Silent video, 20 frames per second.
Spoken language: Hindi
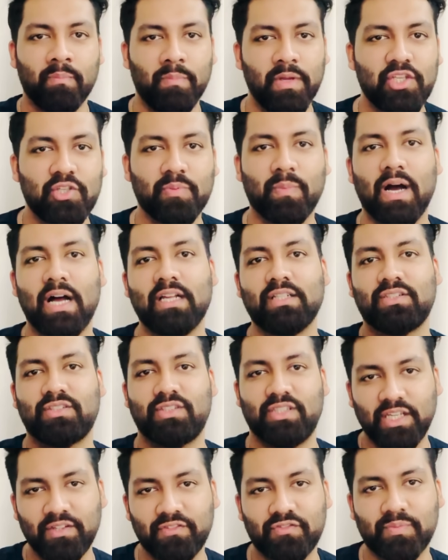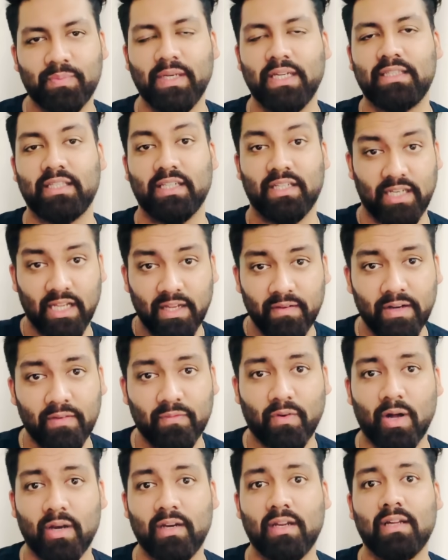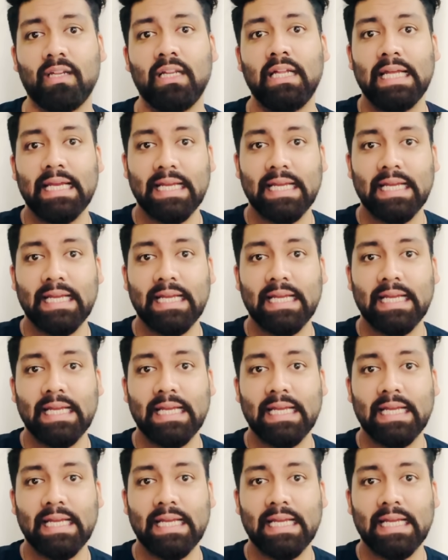मिच मास स्टीव स्मिथ डेविड वॉर्नर